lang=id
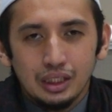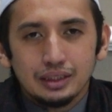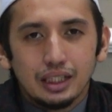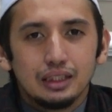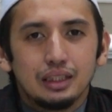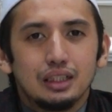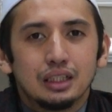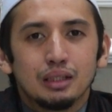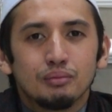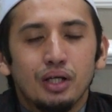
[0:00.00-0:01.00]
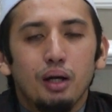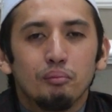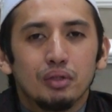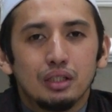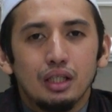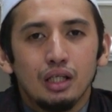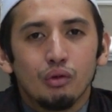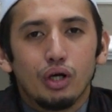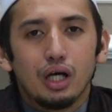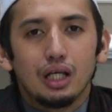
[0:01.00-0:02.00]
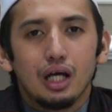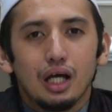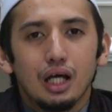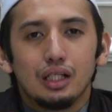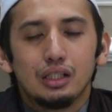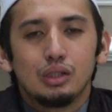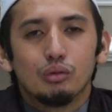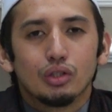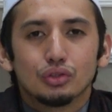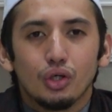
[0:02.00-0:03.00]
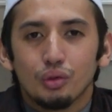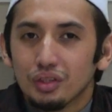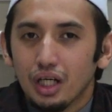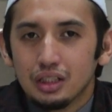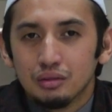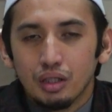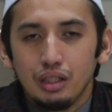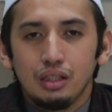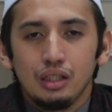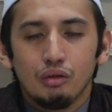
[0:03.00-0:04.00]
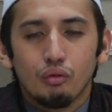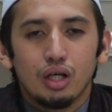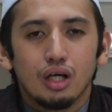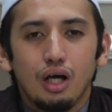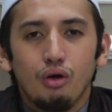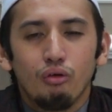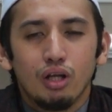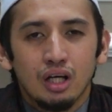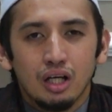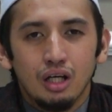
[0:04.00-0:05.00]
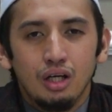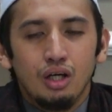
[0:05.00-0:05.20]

sayyidina Muhammadin wa ala alihi wa sahbihi ajmain wala haula